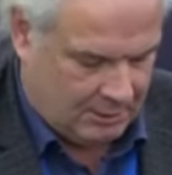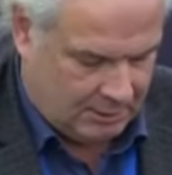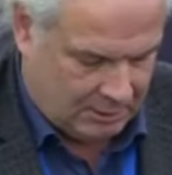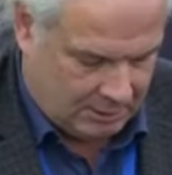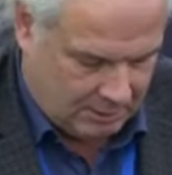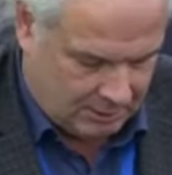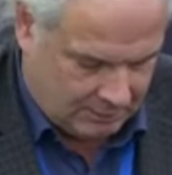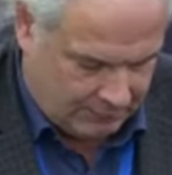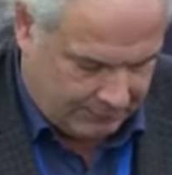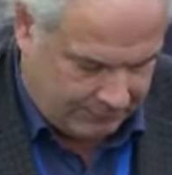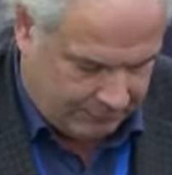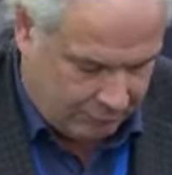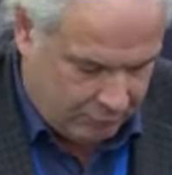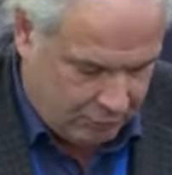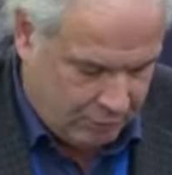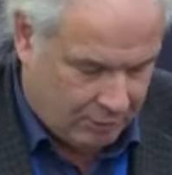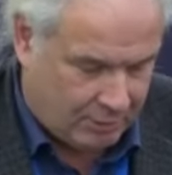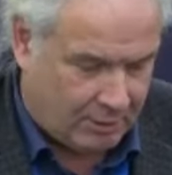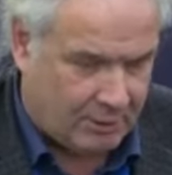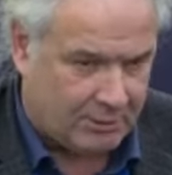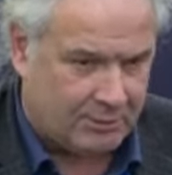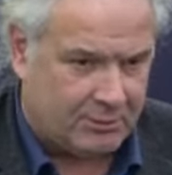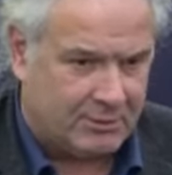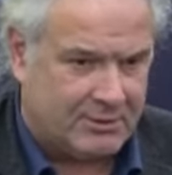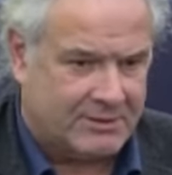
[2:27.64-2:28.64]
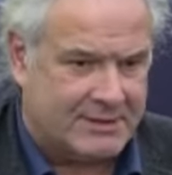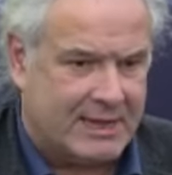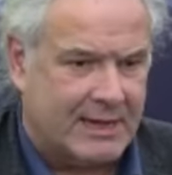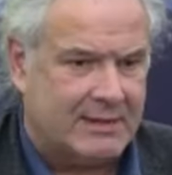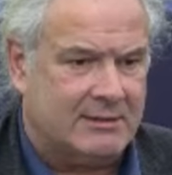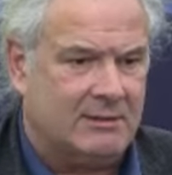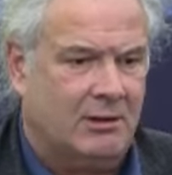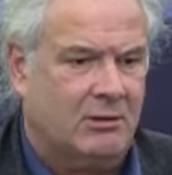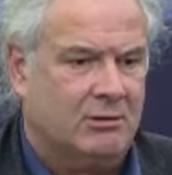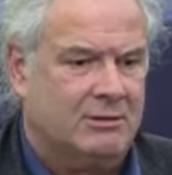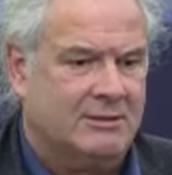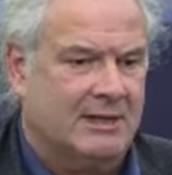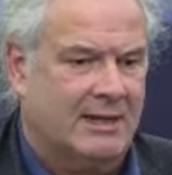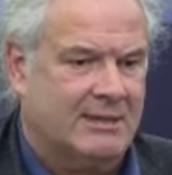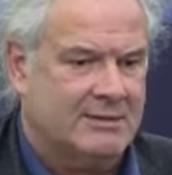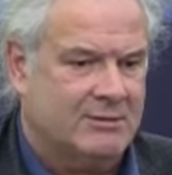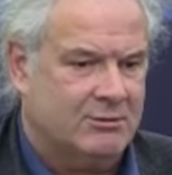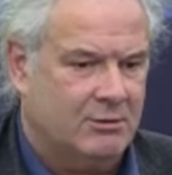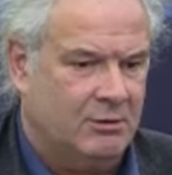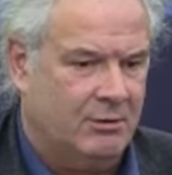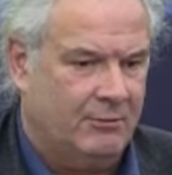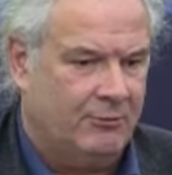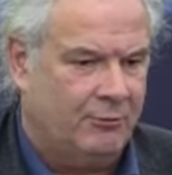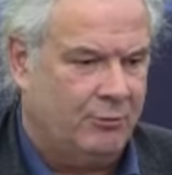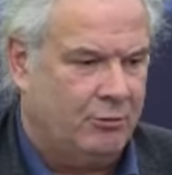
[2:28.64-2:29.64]
äh, führen. Und es hat auch
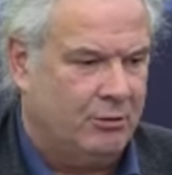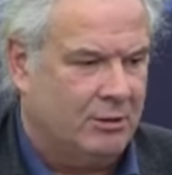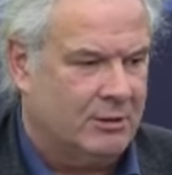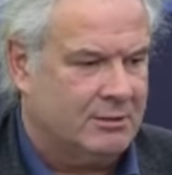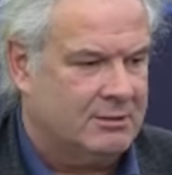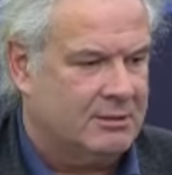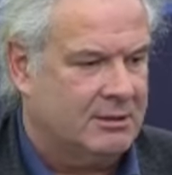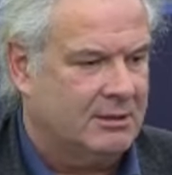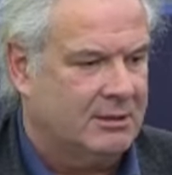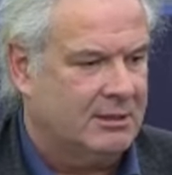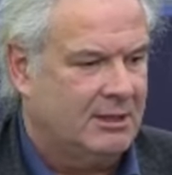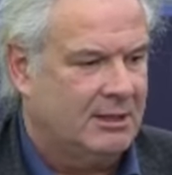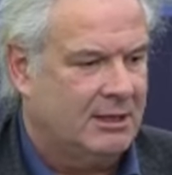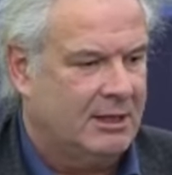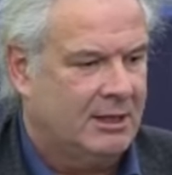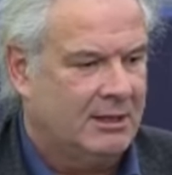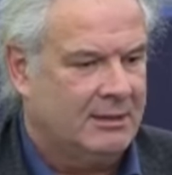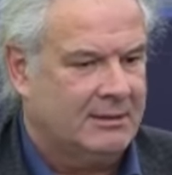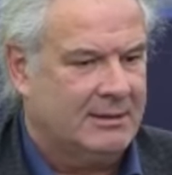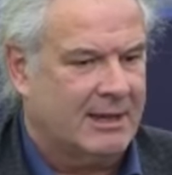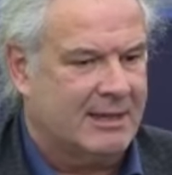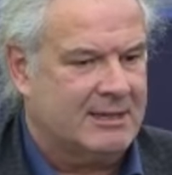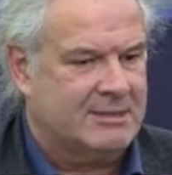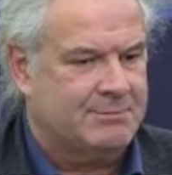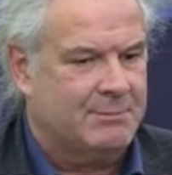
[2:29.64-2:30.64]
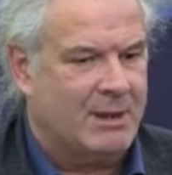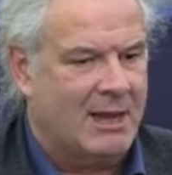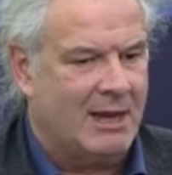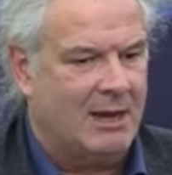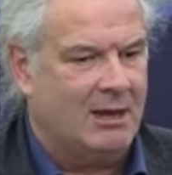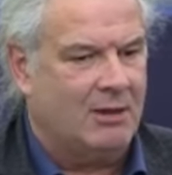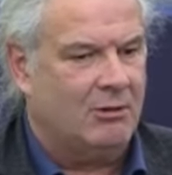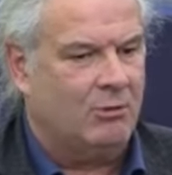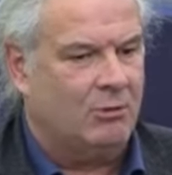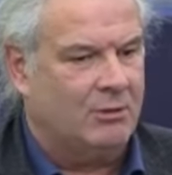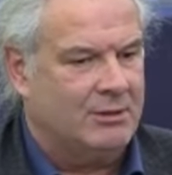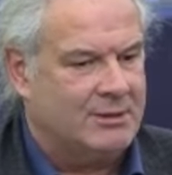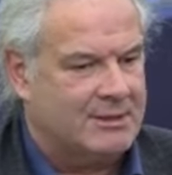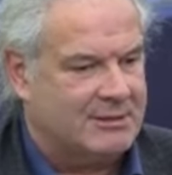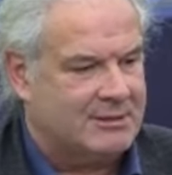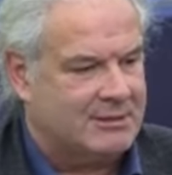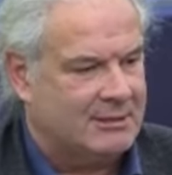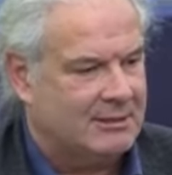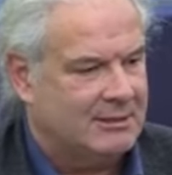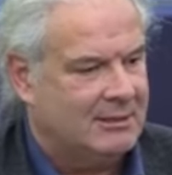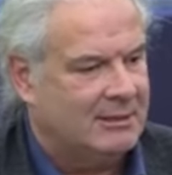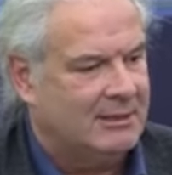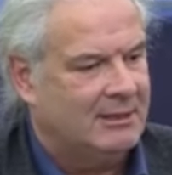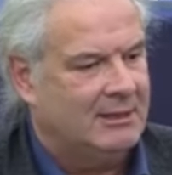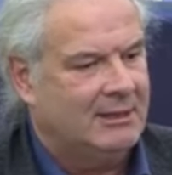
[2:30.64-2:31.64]
dazu geführt, dass Belarus
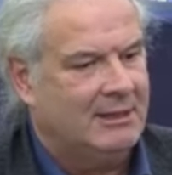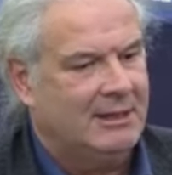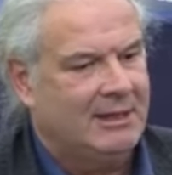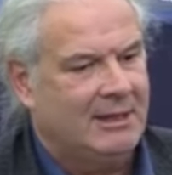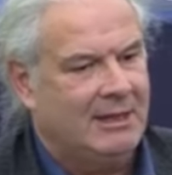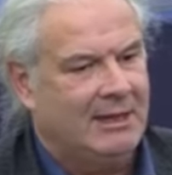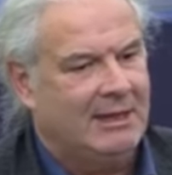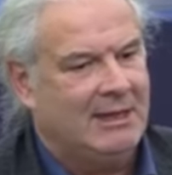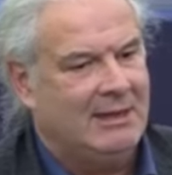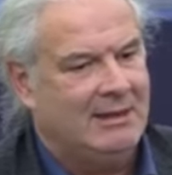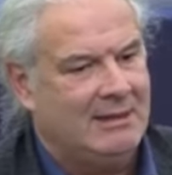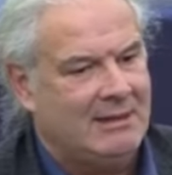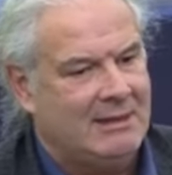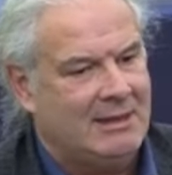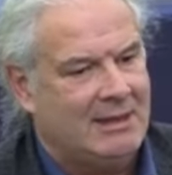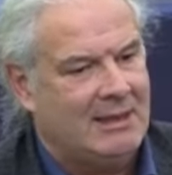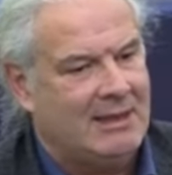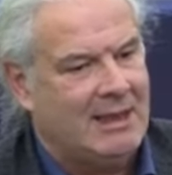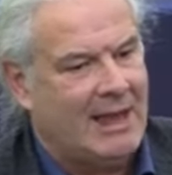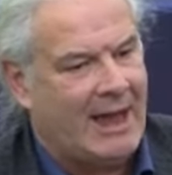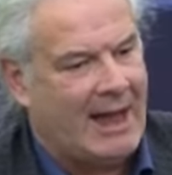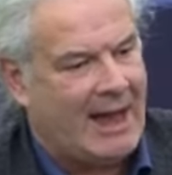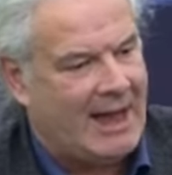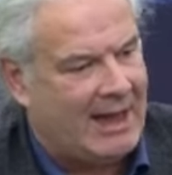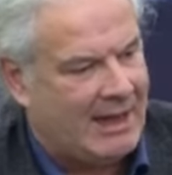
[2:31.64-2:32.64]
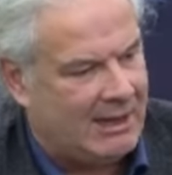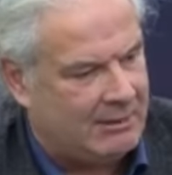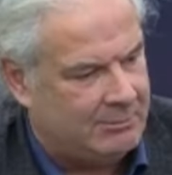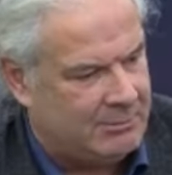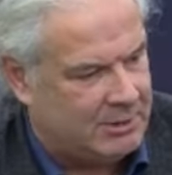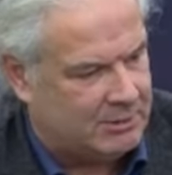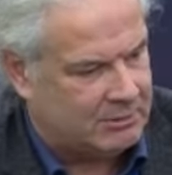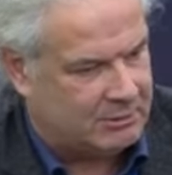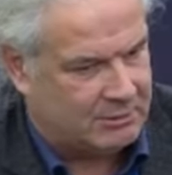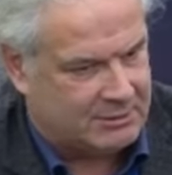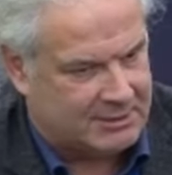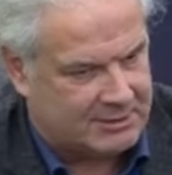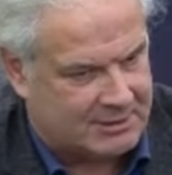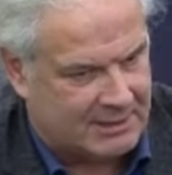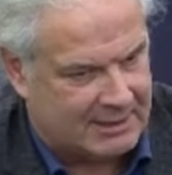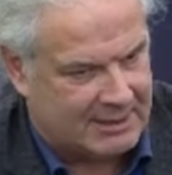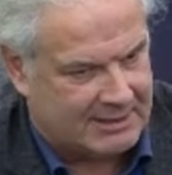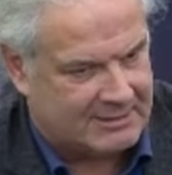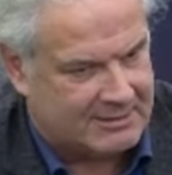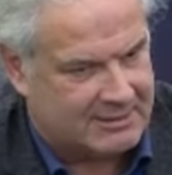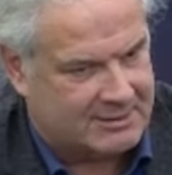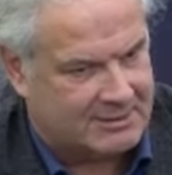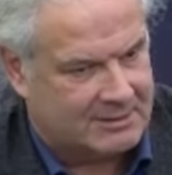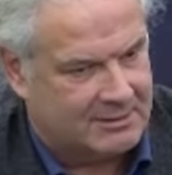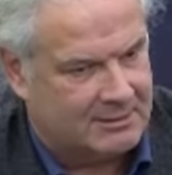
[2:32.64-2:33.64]
in die Arme
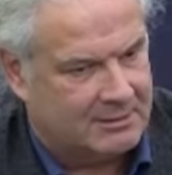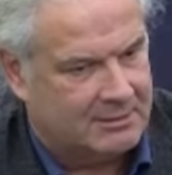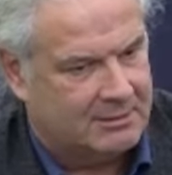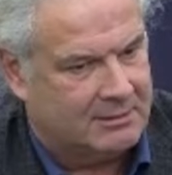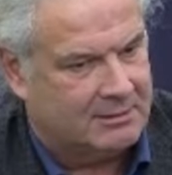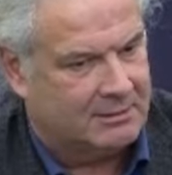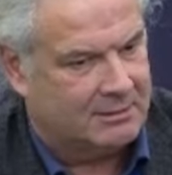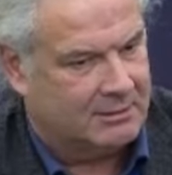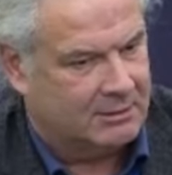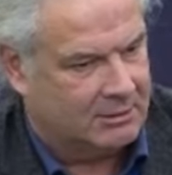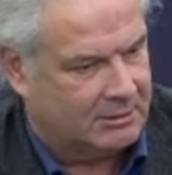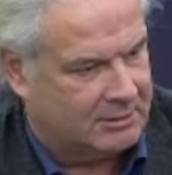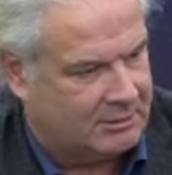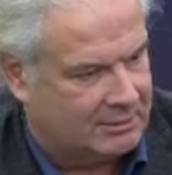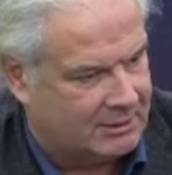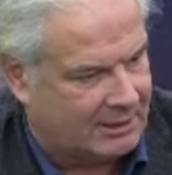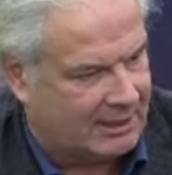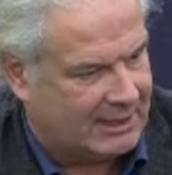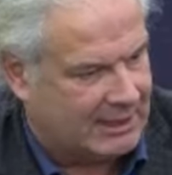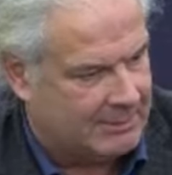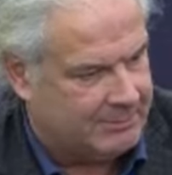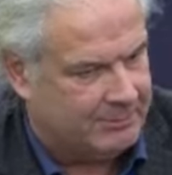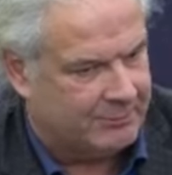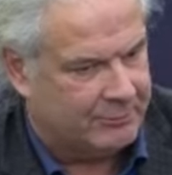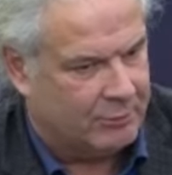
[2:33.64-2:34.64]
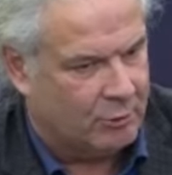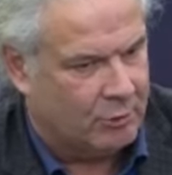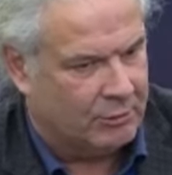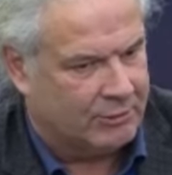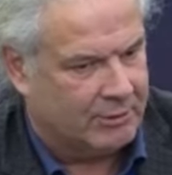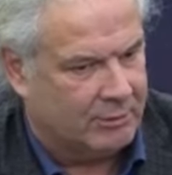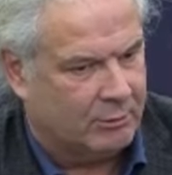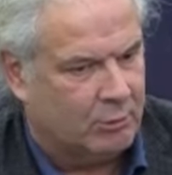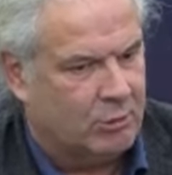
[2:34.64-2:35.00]
Russlands getrieben wurde.